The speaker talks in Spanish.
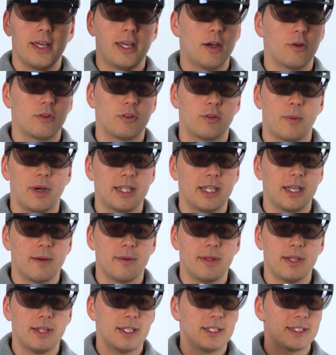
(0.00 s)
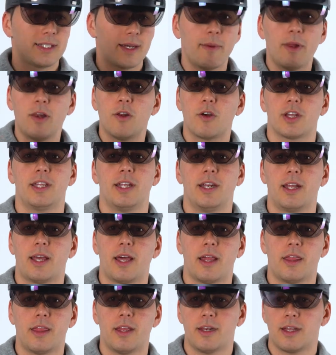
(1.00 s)
y automáticamente saben lo que tienen
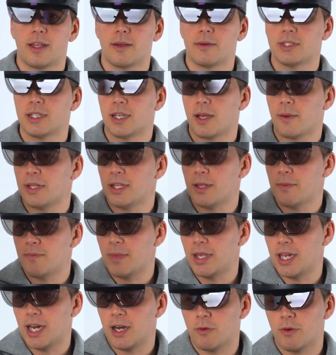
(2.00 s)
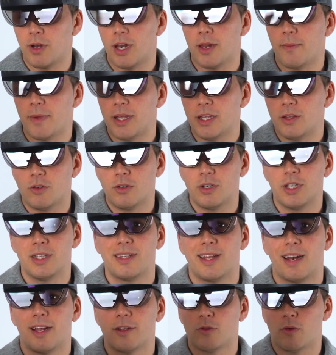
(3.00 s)
que hacer, que básicamente es mirar un elemento e
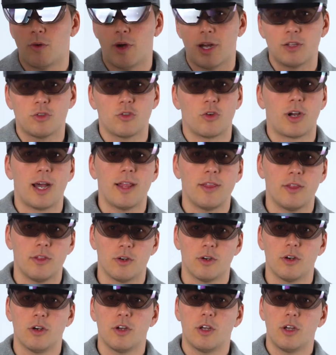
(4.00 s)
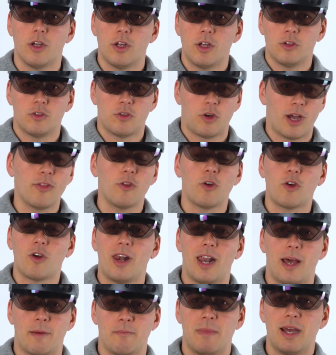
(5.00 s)
interactuar tocando, tocando
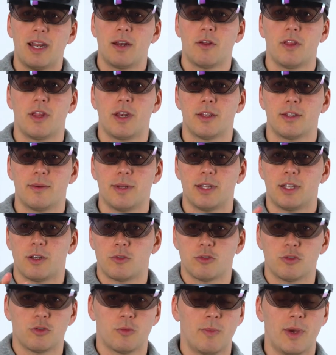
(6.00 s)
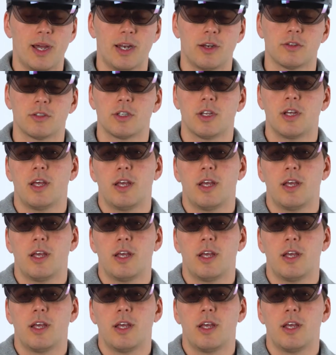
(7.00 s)
con las manos directamente, con sus manos.